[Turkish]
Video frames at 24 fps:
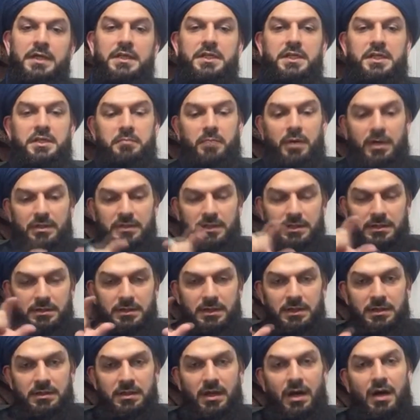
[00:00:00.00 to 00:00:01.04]

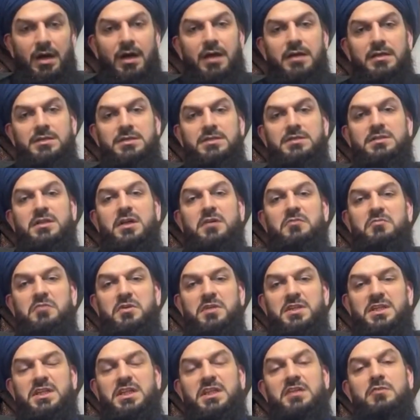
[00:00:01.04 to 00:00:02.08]
İbadetlerin
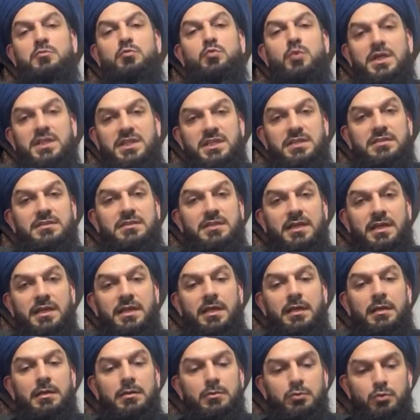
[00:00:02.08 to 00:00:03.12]
haricindeki
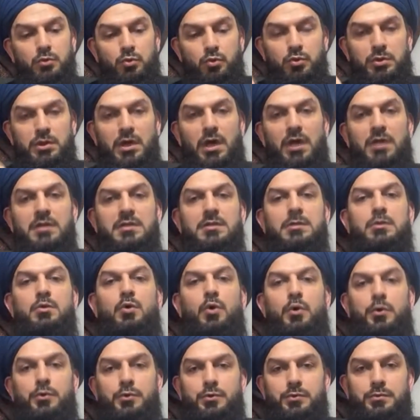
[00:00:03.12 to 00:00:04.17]
vakitlere dünyalığı
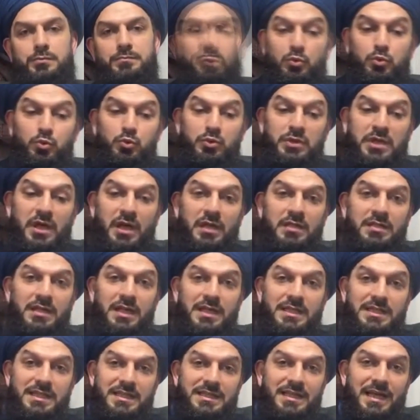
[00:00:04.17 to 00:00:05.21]
koy.
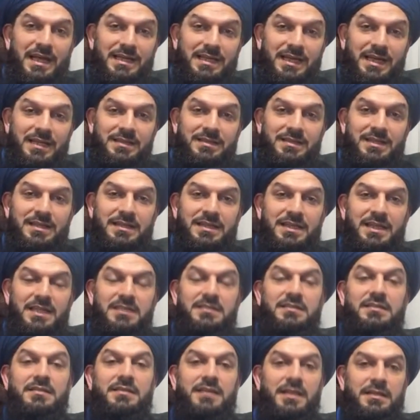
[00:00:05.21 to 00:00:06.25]
Dünyalığa giderken de
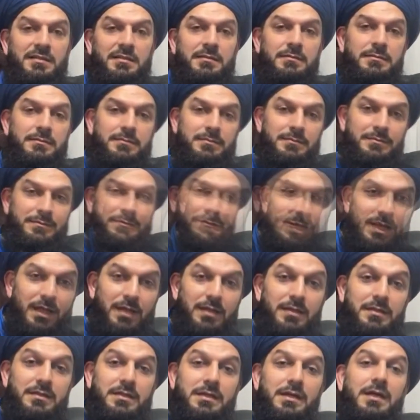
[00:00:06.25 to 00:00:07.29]
niyetin nedir?
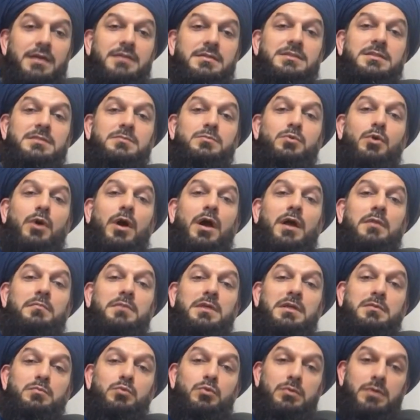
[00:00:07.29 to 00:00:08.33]
El kasibu
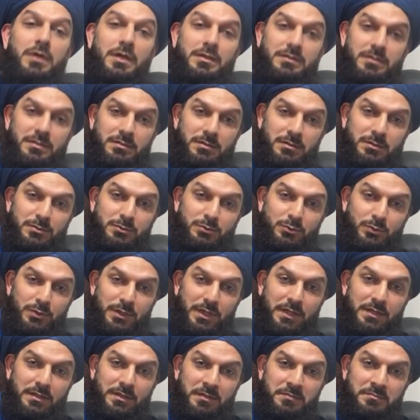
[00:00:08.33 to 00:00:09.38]
habibullah dedi Resul-i
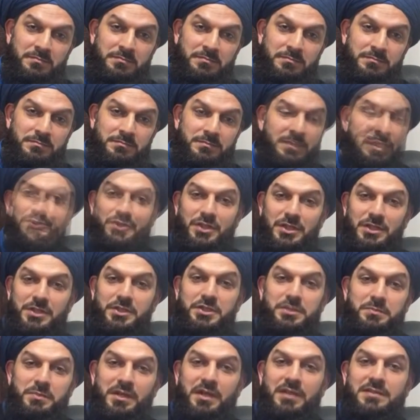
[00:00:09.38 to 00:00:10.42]
Ekrem.
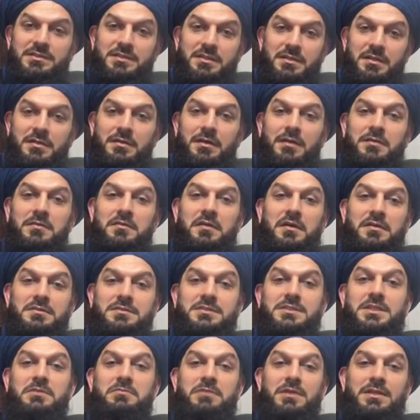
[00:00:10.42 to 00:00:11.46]
Çalışıp kazanan Allah'ın
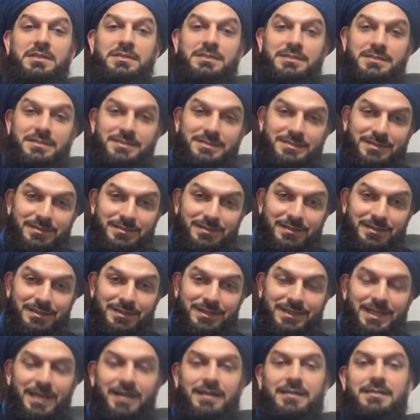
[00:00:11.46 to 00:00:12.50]
sevgilisidir dedi.
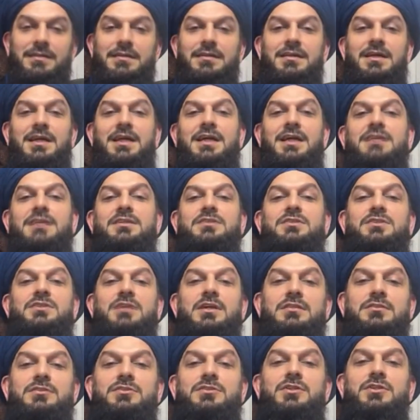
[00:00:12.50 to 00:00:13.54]
Yani
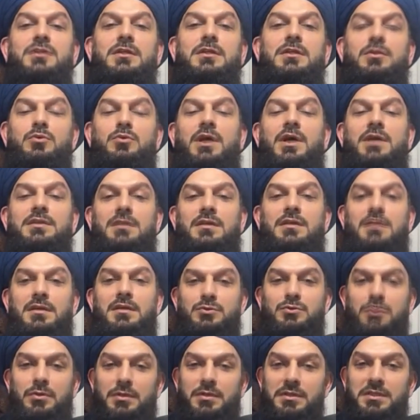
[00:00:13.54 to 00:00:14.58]
çalışan kulu ataların
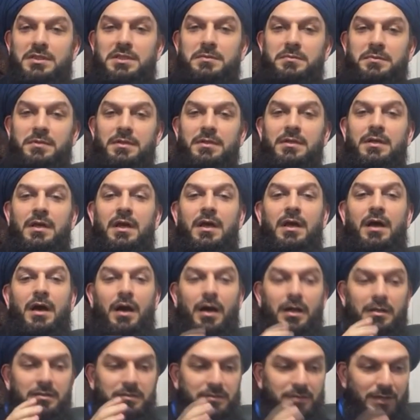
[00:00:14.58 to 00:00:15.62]
söylediği gibi
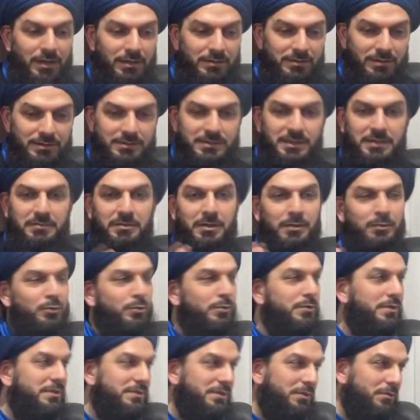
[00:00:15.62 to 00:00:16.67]
Allah da sever,
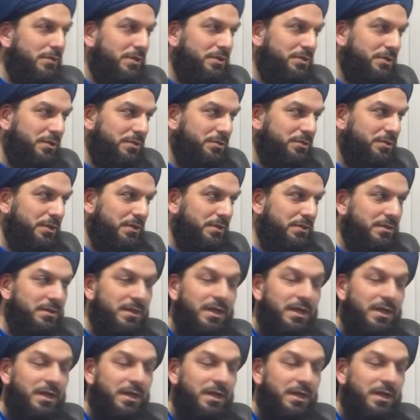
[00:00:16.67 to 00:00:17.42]
kul da sever çalışanı.